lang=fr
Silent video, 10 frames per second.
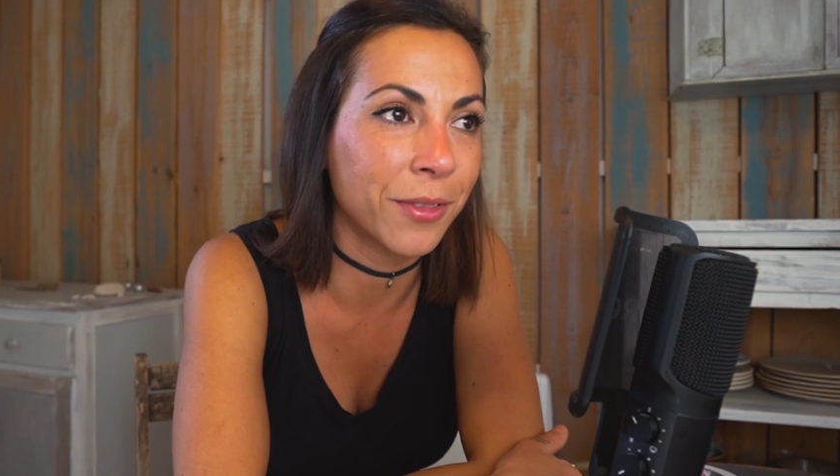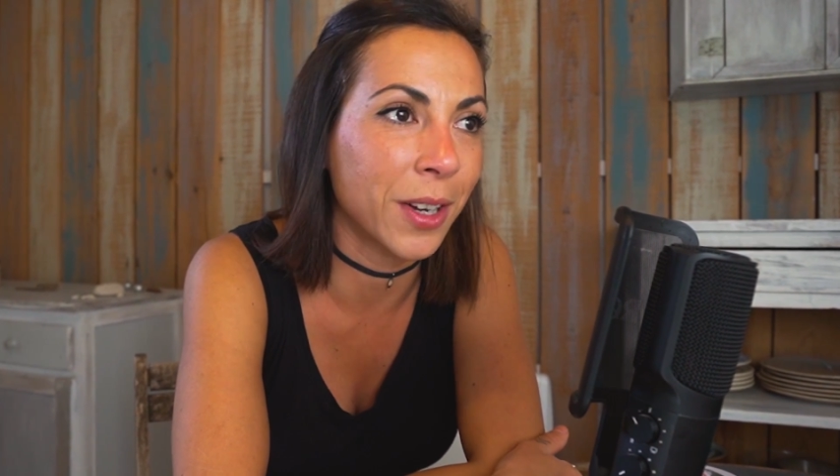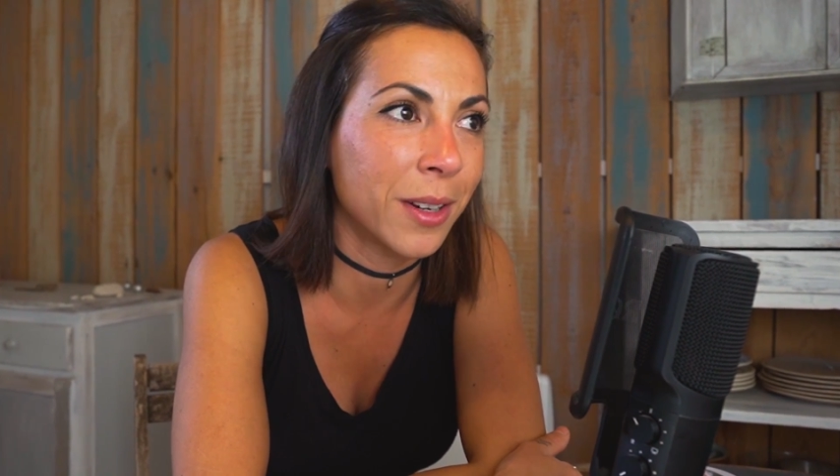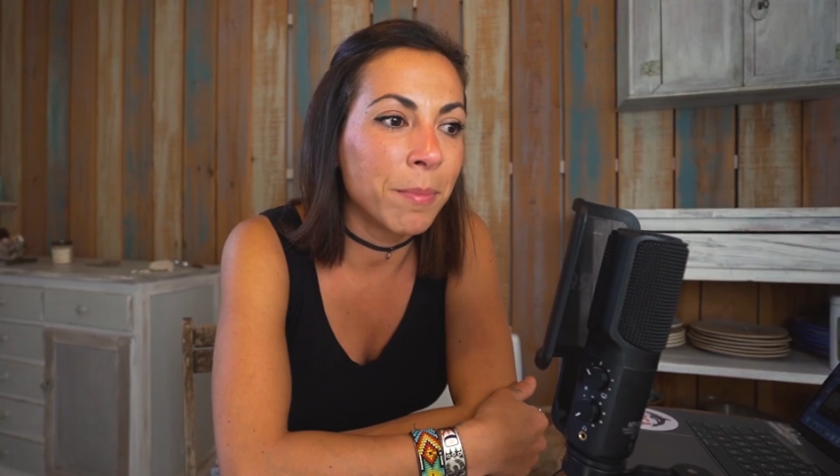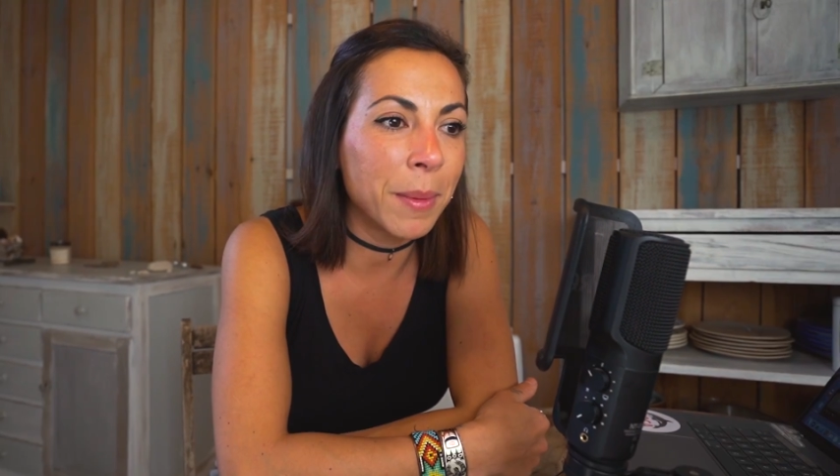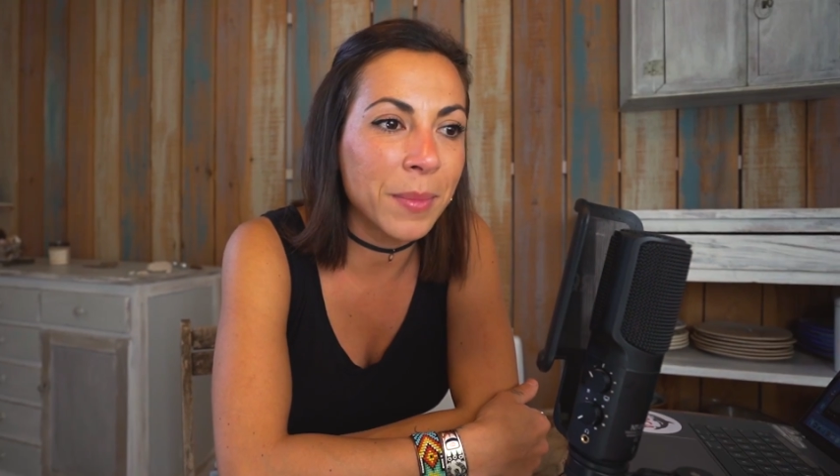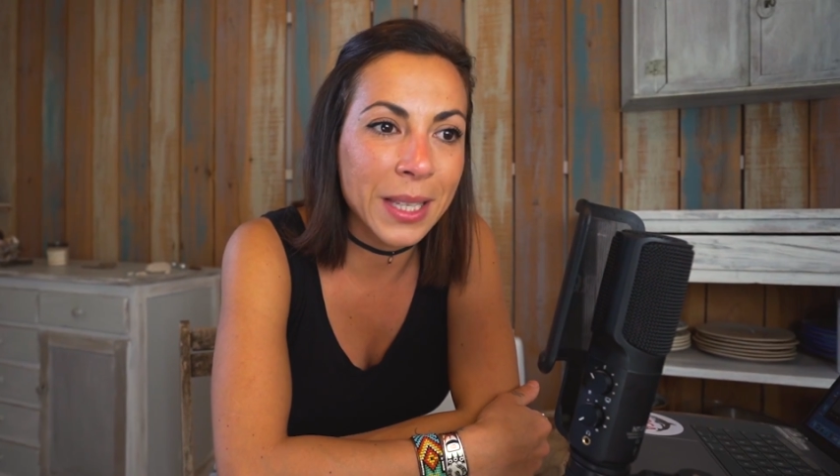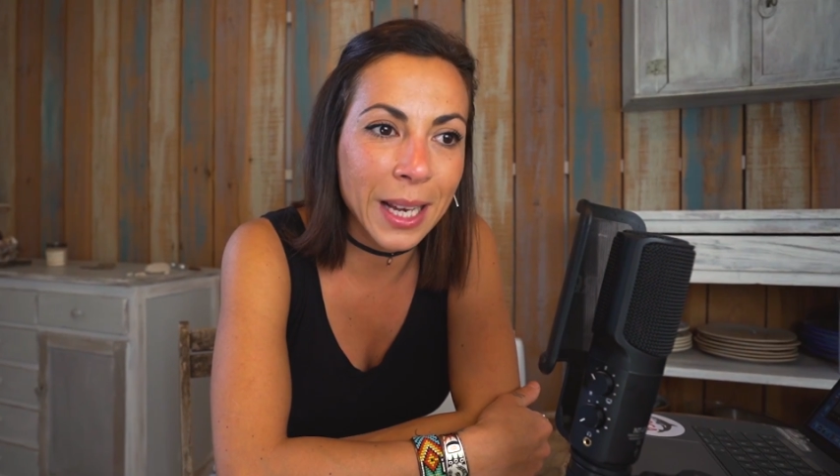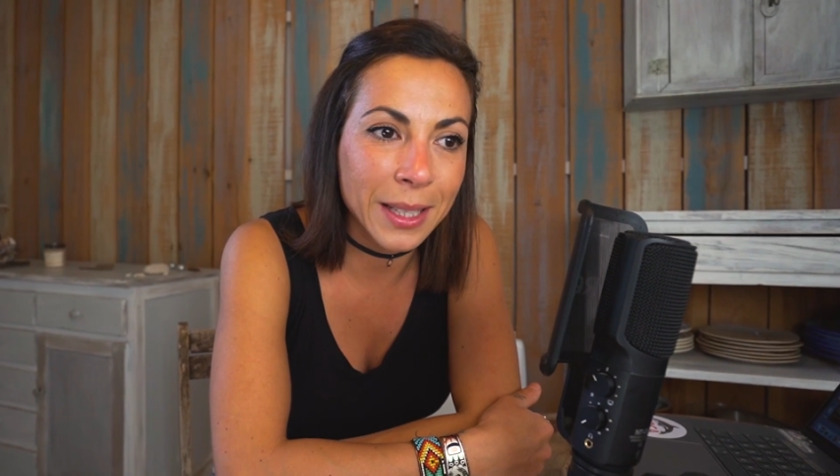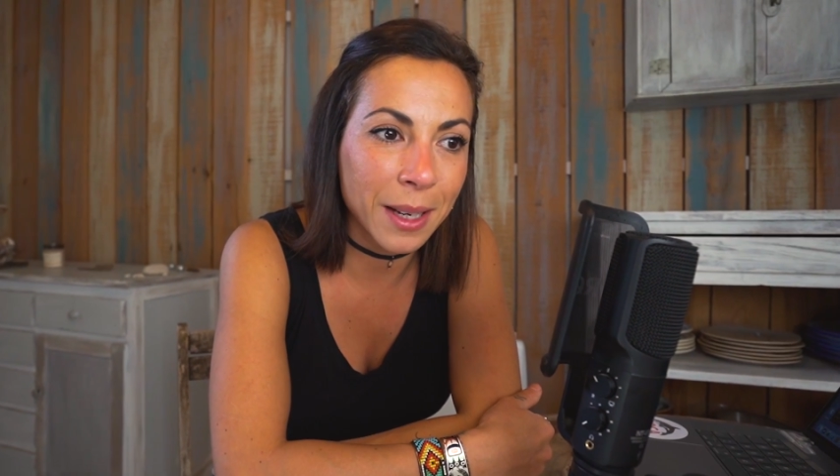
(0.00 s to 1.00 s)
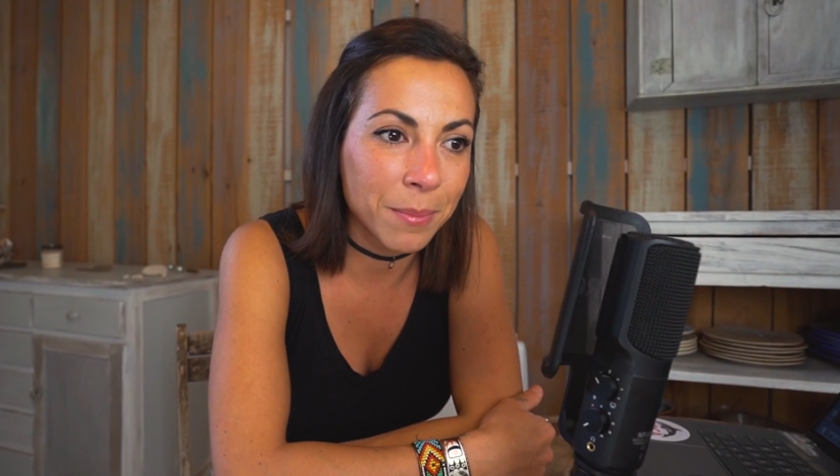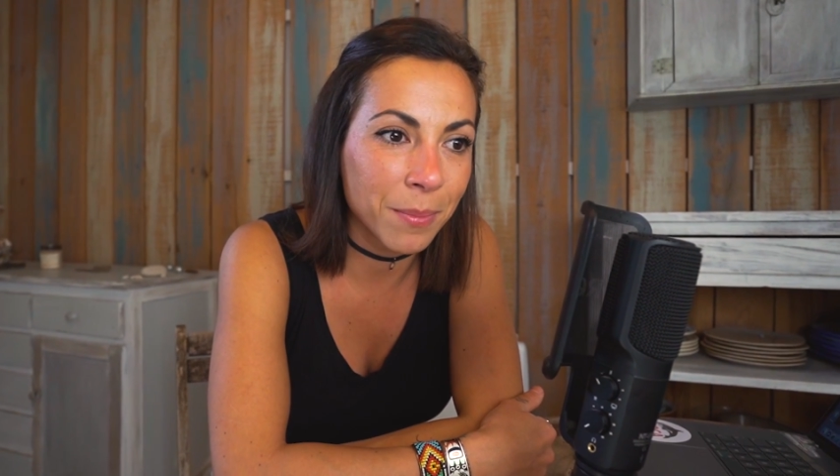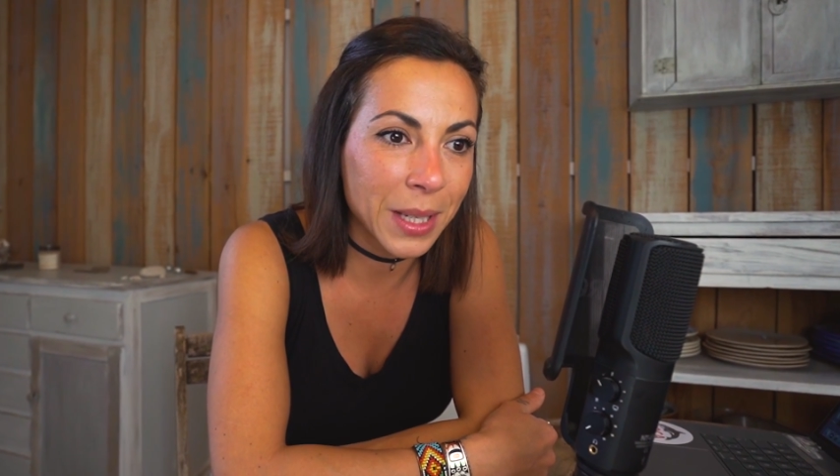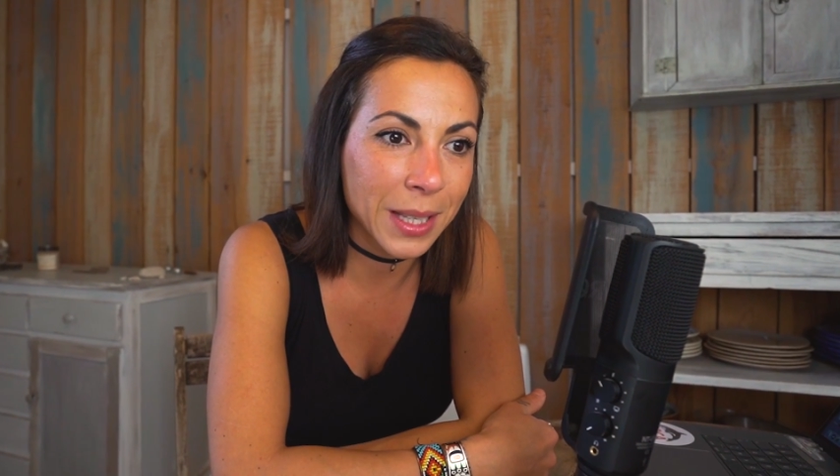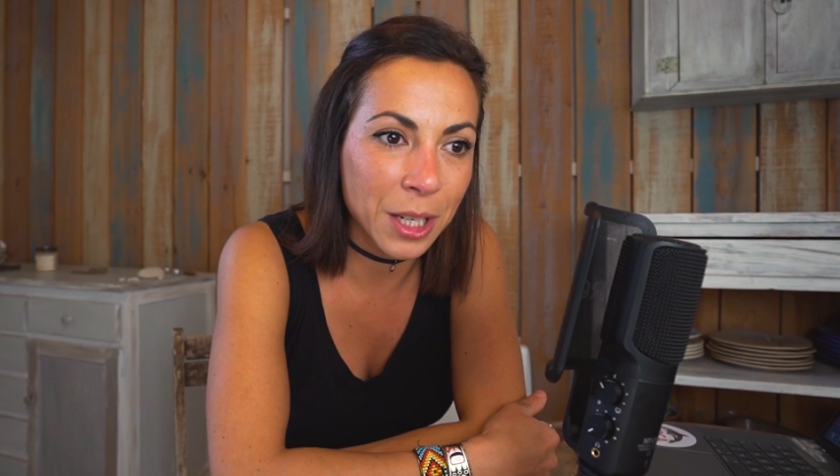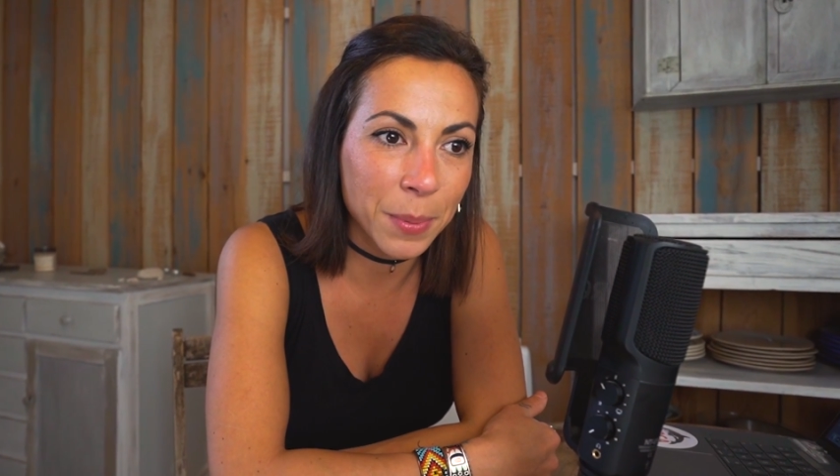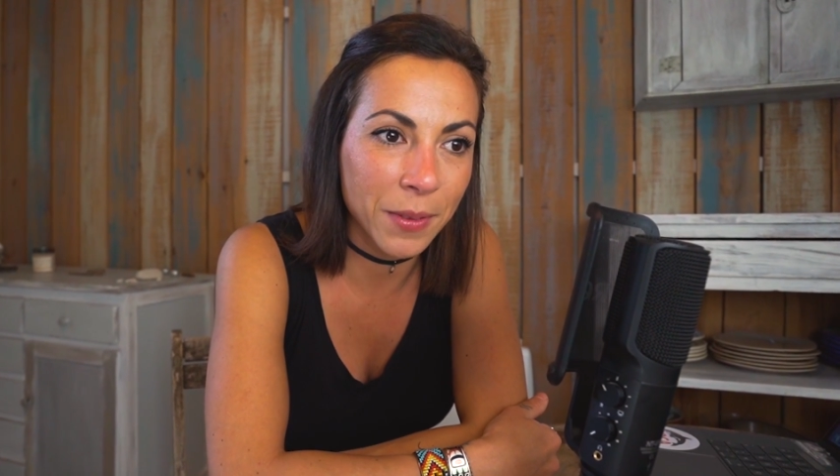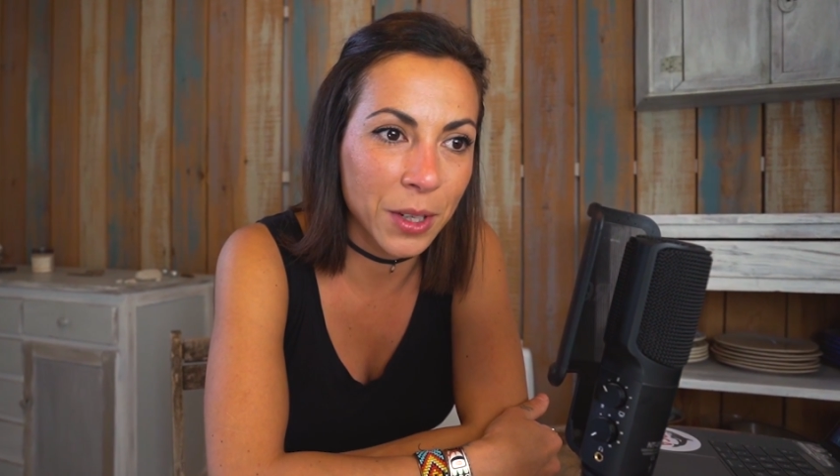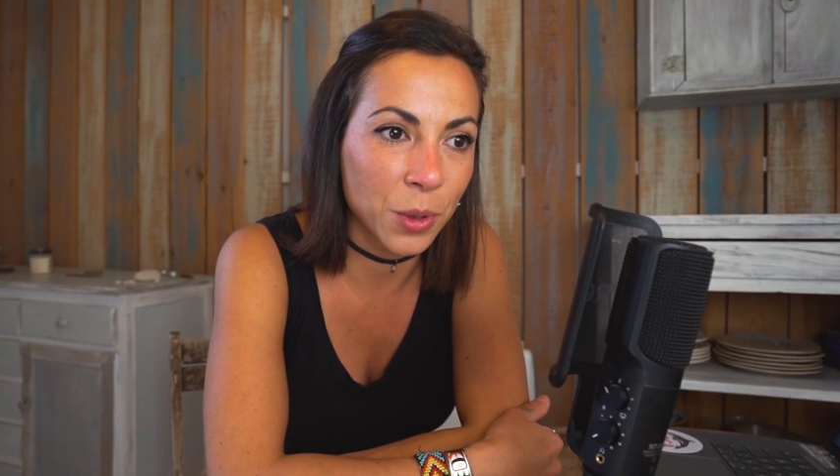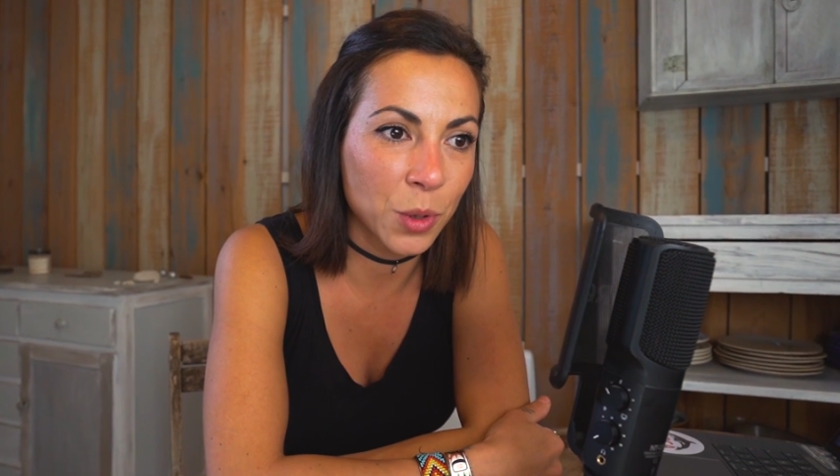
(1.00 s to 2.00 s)
enfin, même certains messages
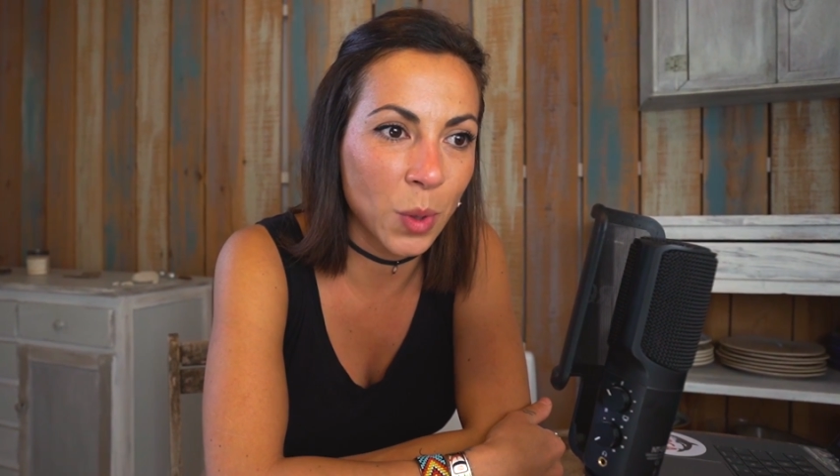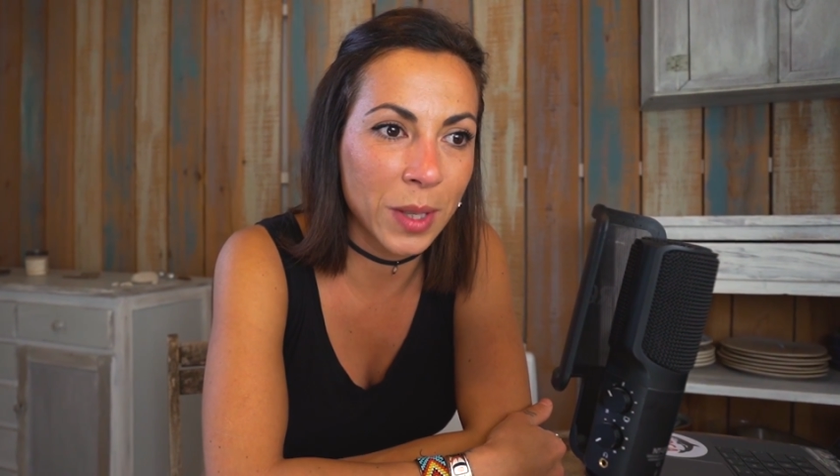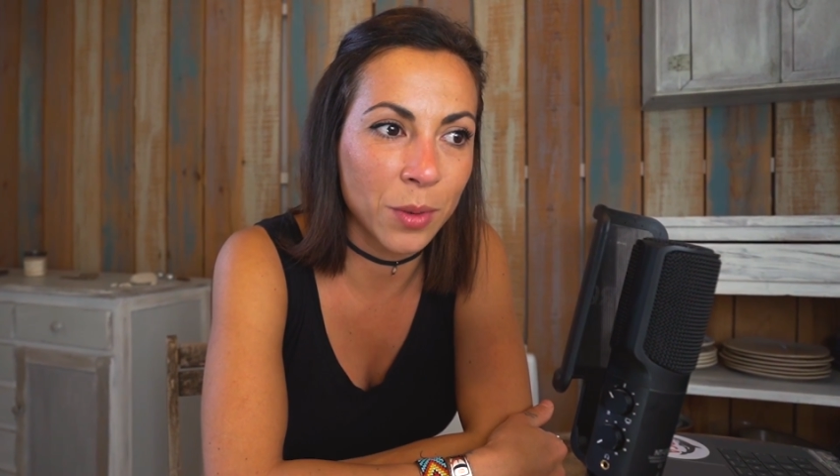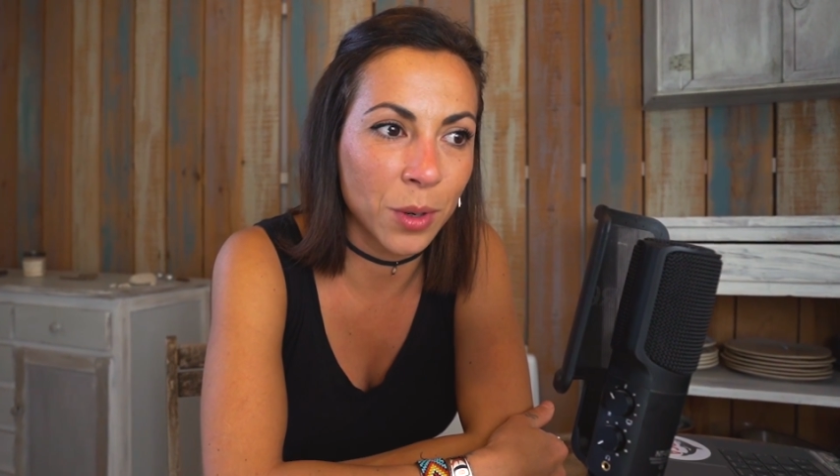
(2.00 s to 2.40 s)
privés que je reçois,